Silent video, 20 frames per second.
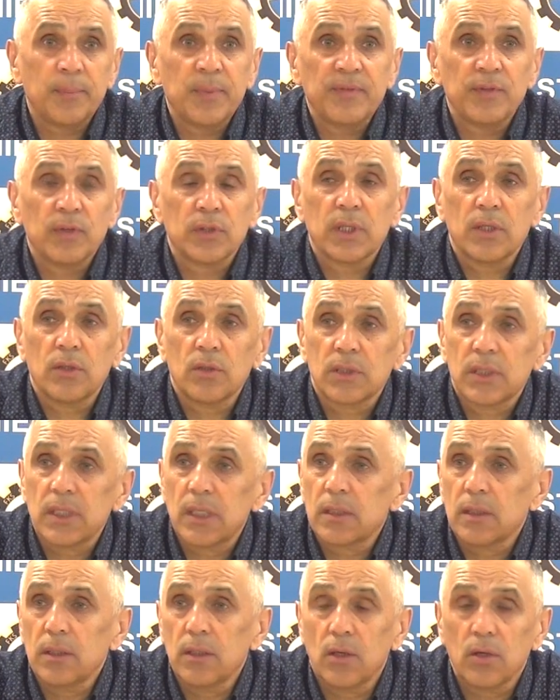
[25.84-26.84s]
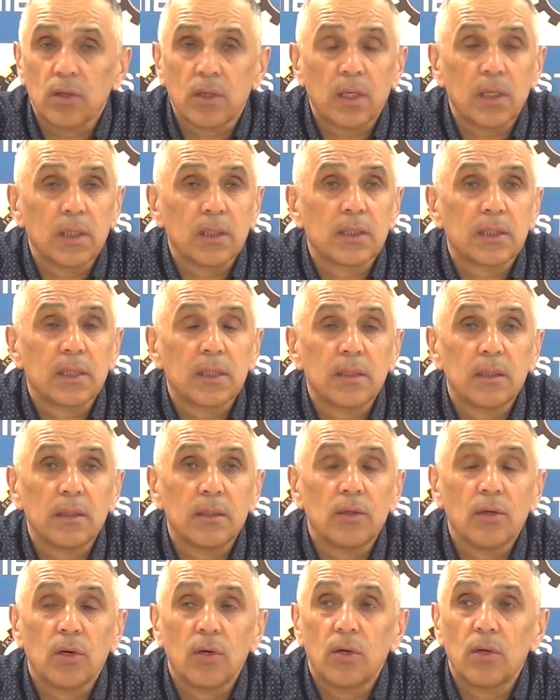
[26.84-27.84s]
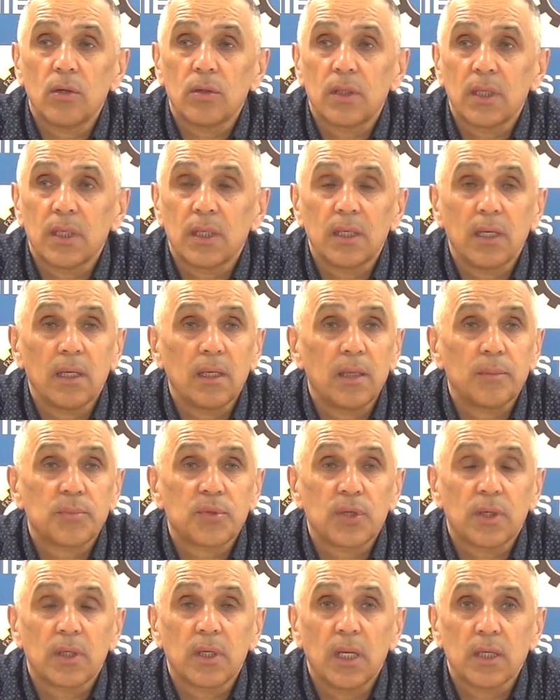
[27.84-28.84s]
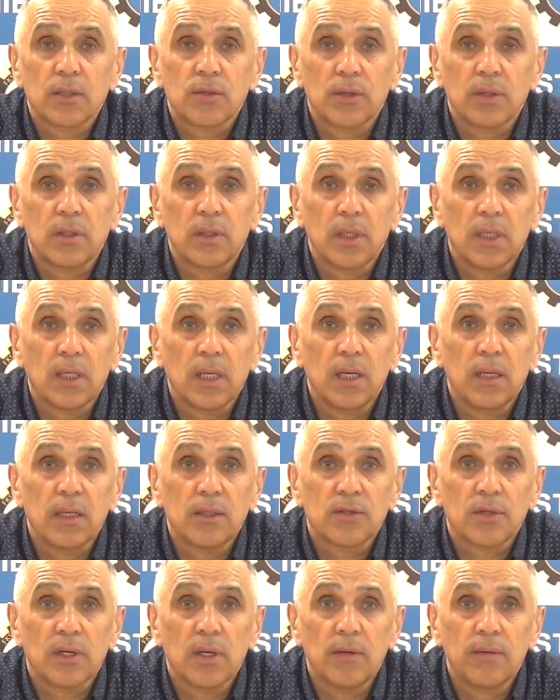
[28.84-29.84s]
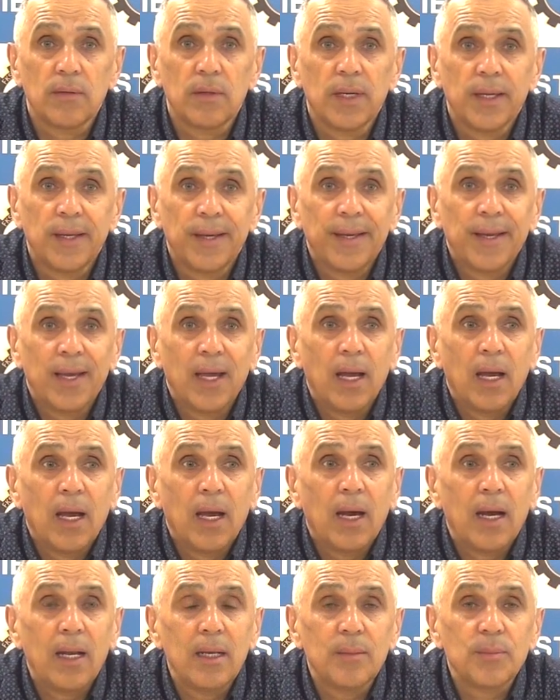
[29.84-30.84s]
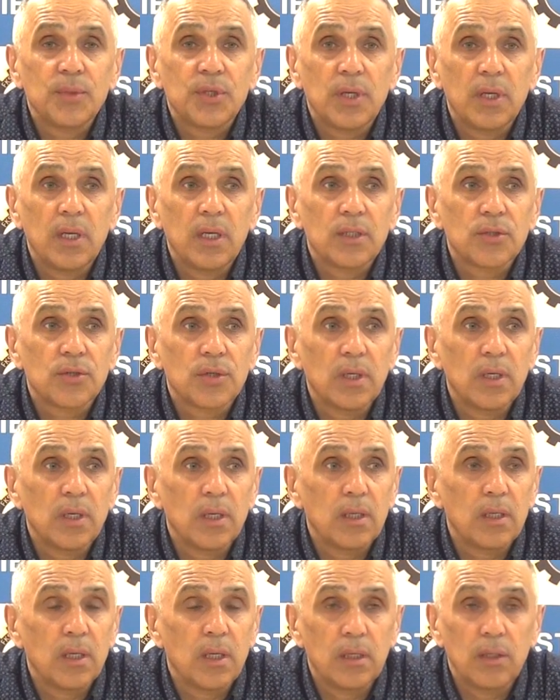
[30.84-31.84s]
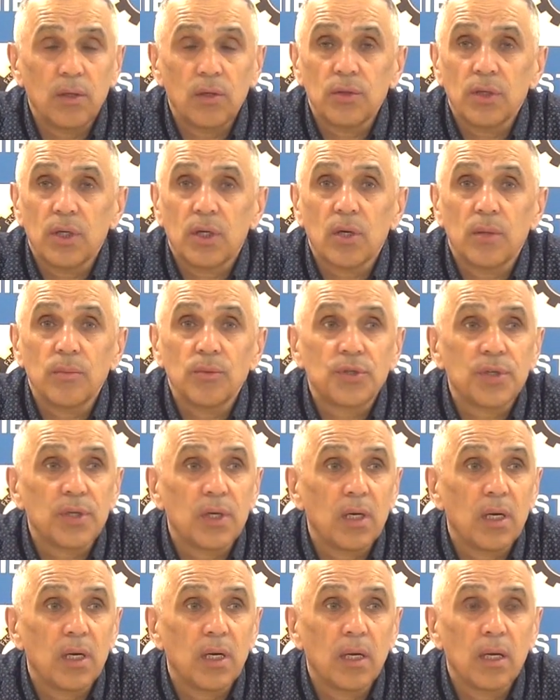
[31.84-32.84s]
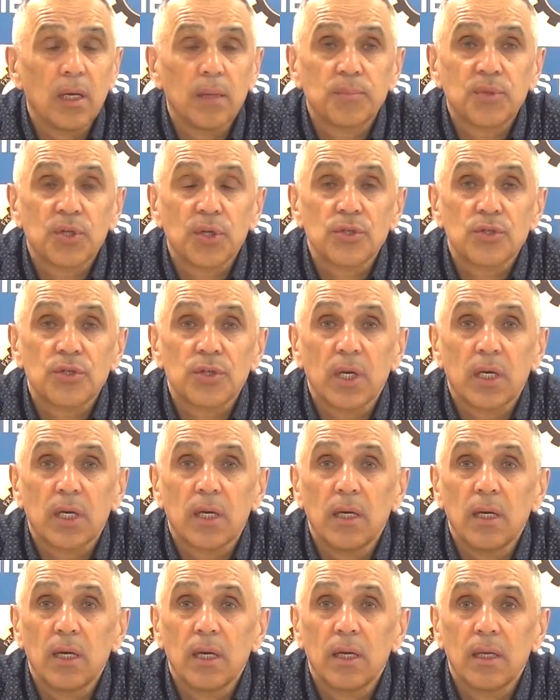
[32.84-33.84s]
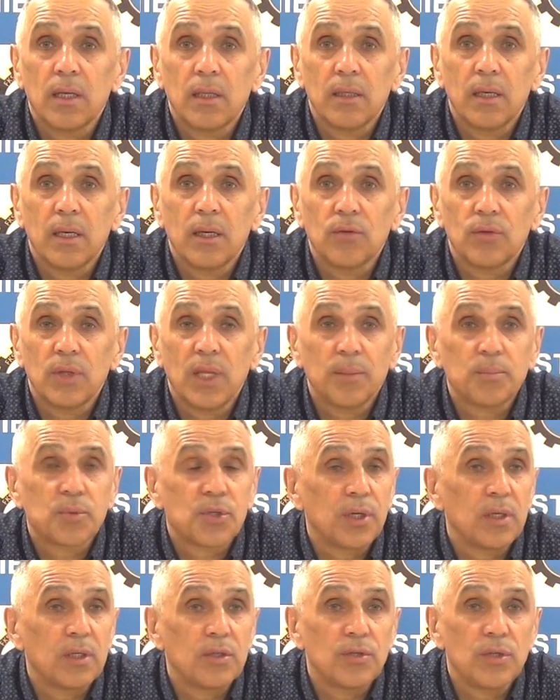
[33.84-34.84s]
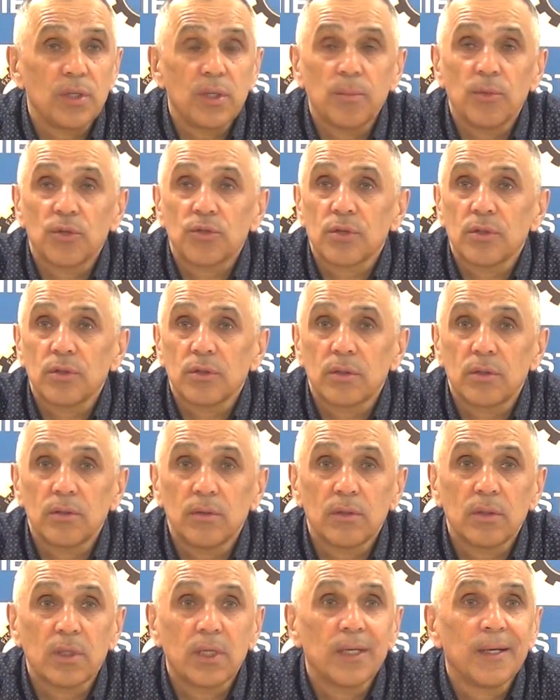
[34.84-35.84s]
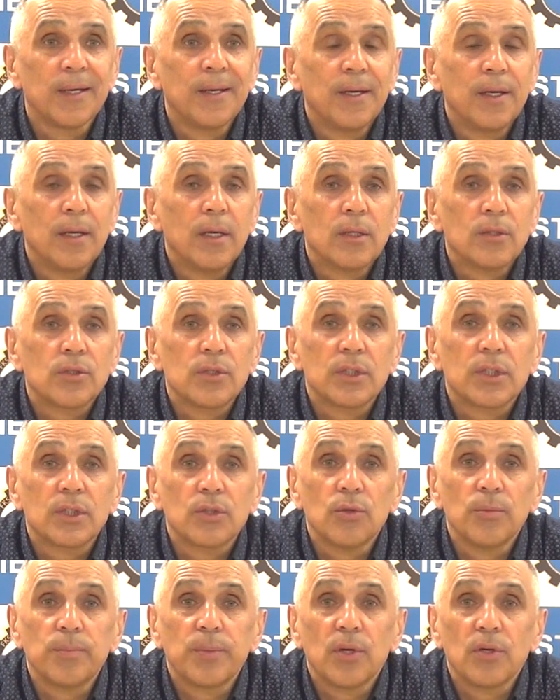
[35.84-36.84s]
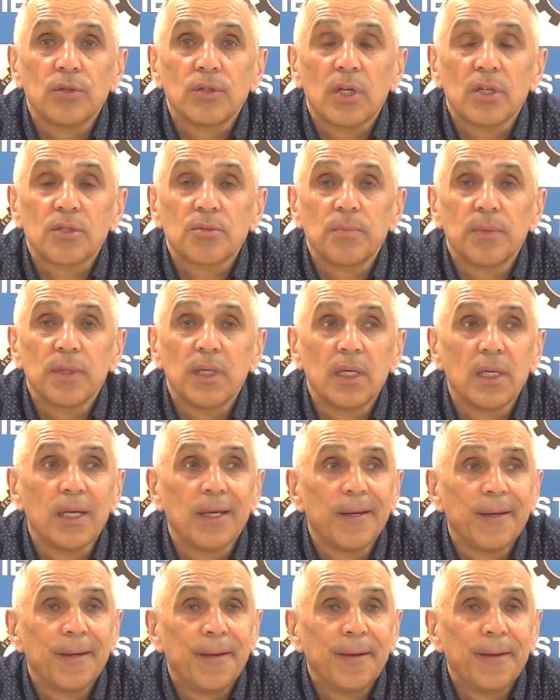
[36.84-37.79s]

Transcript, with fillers: na pewno ten ostatni okres do tych najlepszych naszych nie należał. Ale myślę, że no, nikomu się przez rzekę nie uda przejść nie mocząc nóg, czy stóp chociażby